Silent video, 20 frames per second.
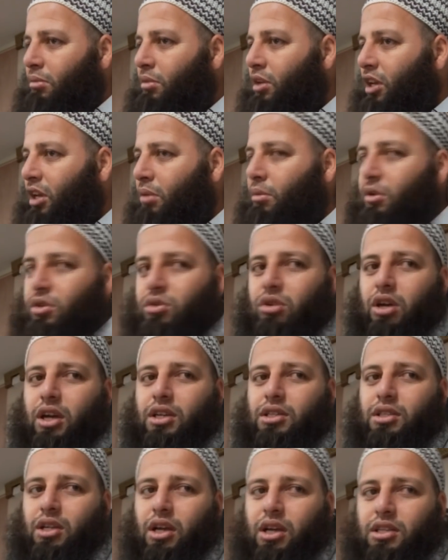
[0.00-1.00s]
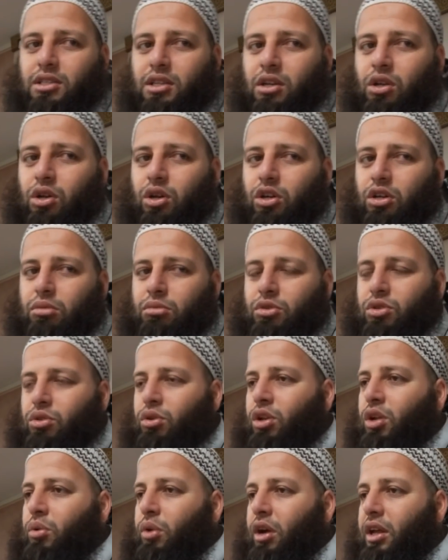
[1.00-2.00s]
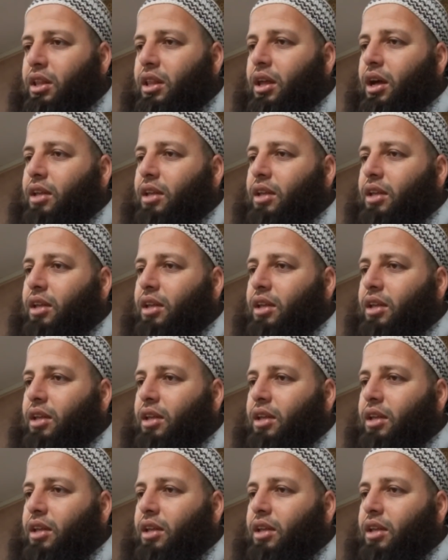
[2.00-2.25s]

يعني من كبر شنو خاصنا خاصنا الحكم يشد لنا واحد